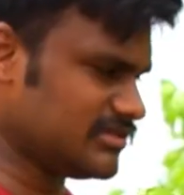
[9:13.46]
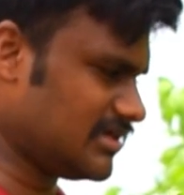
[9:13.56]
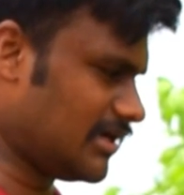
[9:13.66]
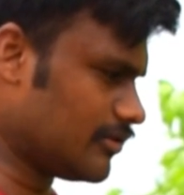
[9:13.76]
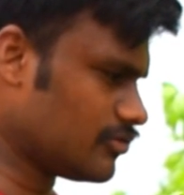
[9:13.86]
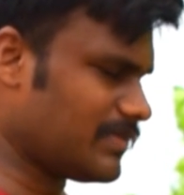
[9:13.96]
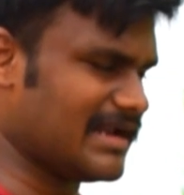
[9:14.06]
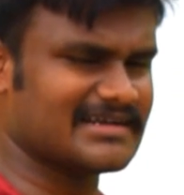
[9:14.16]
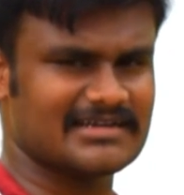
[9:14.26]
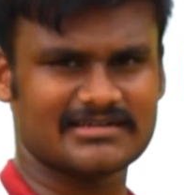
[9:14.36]
இந்த நானூறு
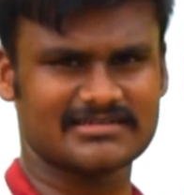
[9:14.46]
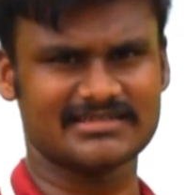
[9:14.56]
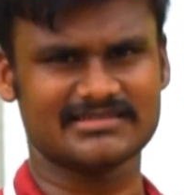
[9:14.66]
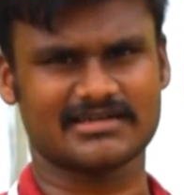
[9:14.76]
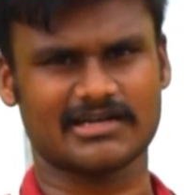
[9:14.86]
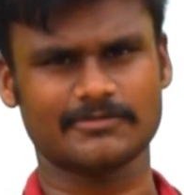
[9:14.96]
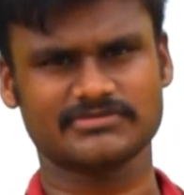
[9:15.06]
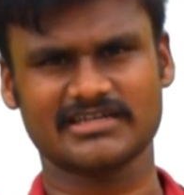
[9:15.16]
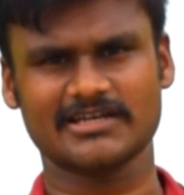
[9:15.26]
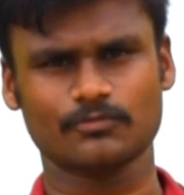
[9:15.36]
பிளான்ட்லேருந்து இந்த கிராப்
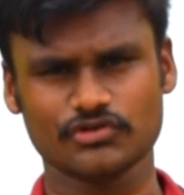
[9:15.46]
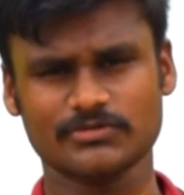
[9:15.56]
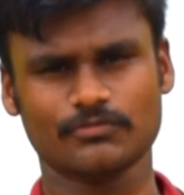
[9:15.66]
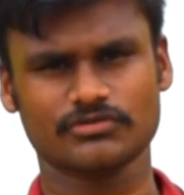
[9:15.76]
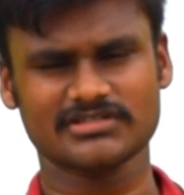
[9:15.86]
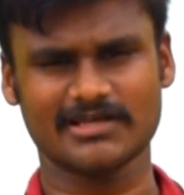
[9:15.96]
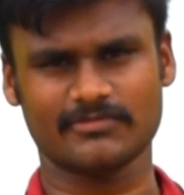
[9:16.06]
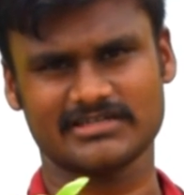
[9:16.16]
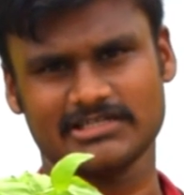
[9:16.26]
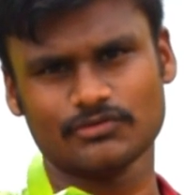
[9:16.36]
சைக்கிள் முடியும் போது
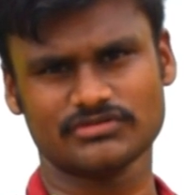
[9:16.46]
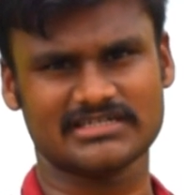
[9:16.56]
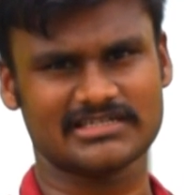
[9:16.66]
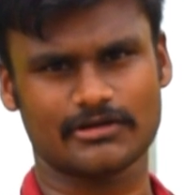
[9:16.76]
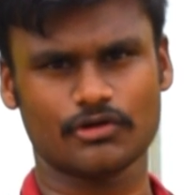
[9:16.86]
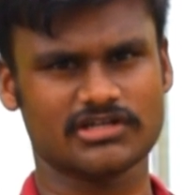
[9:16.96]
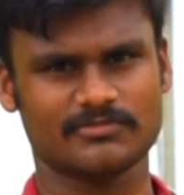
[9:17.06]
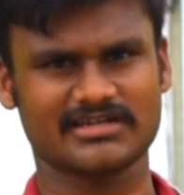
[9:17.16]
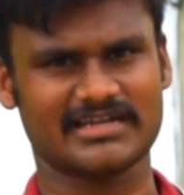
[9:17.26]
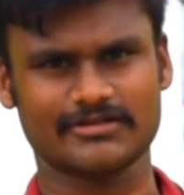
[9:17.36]
நமக்கு இருபத்தெட்டு கிலோ
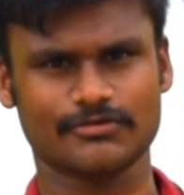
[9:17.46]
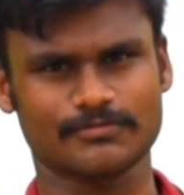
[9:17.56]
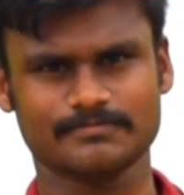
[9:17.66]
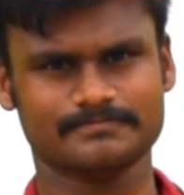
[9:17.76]
நமக்கு கிடைக்கும்